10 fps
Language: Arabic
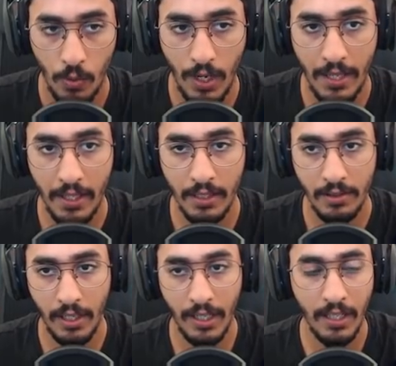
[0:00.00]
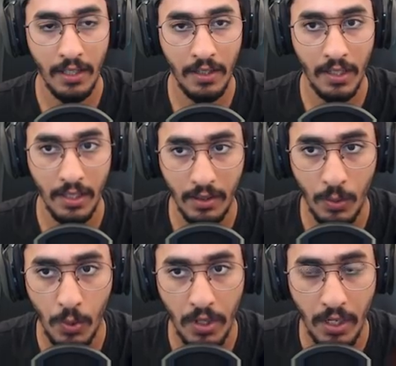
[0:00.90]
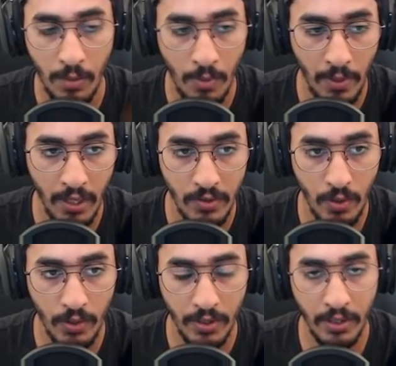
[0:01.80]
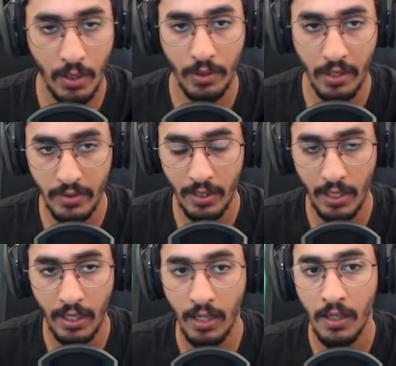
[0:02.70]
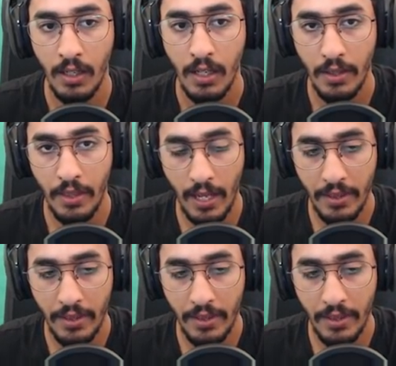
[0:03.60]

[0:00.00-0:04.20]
وهذه الطريقه انك تطور الميموري سلوت عندك وتحصل على ثلاث